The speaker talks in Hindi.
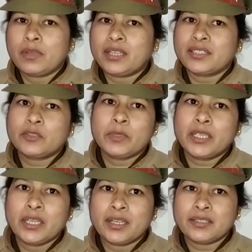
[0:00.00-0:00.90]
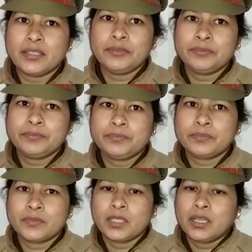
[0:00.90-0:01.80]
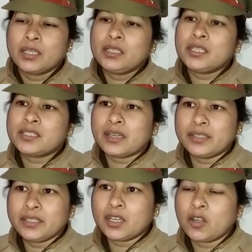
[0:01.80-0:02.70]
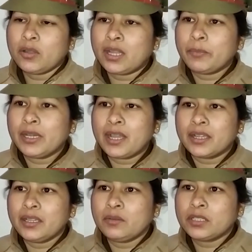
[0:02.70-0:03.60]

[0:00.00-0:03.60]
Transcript: एसएसपी के यहाँ से इनकी शादी कराओ यहाँ पे लाके